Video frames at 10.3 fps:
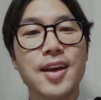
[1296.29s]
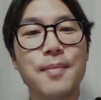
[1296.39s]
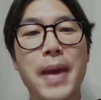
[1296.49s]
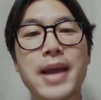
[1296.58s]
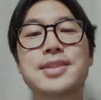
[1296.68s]

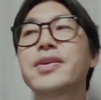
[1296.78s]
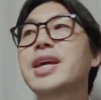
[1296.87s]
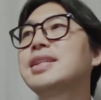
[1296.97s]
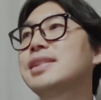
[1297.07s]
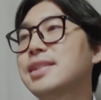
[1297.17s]

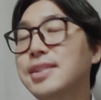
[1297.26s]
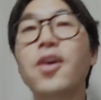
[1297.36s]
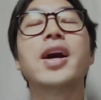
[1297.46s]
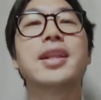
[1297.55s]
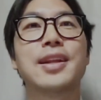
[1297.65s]
백성의
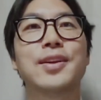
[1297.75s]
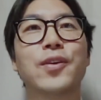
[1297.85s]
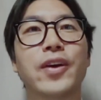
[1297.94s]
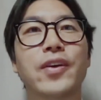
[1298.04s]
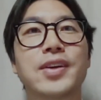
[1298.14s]
증거가 되는
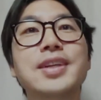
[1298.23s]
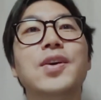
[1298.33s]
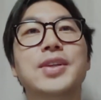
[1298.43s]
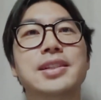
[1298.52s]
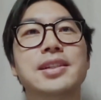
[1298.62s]
거예요.
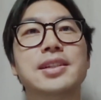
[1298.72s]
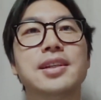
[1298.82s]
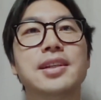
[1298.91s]
그것이.